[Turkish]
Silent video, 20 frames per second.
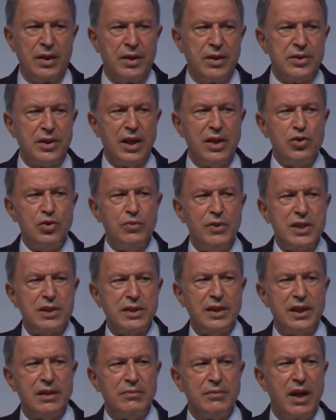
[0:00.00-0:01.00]
Sayın
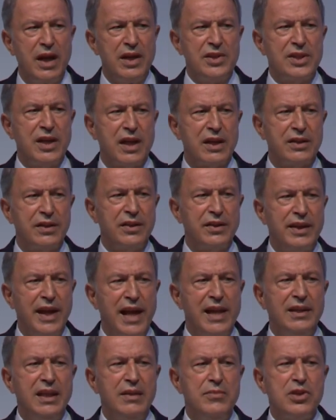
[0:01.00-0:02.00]
Cumhurbaşkanım ancak
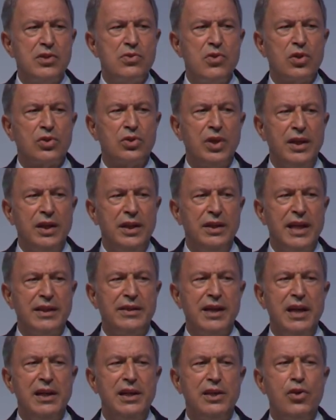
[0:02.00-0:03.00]
geldiğimiz noktayı
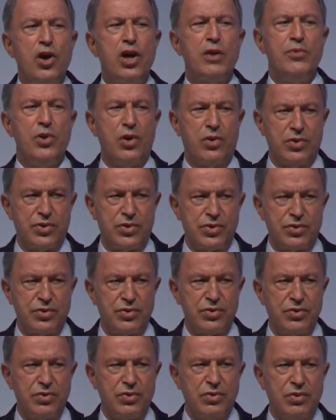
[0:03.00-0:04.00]
yeterli görmüyoruz
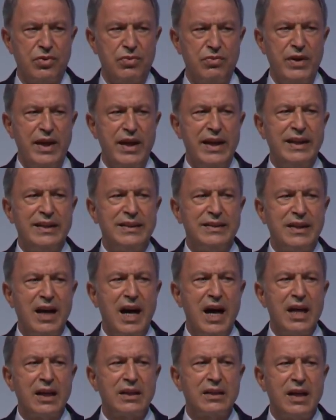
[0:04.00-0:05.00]
ve
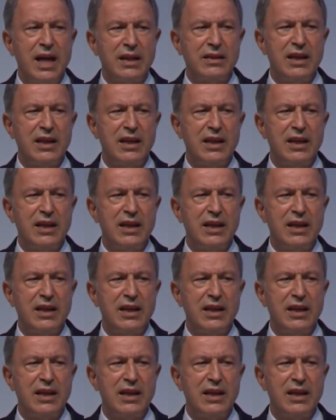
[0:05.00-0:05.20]
daha kat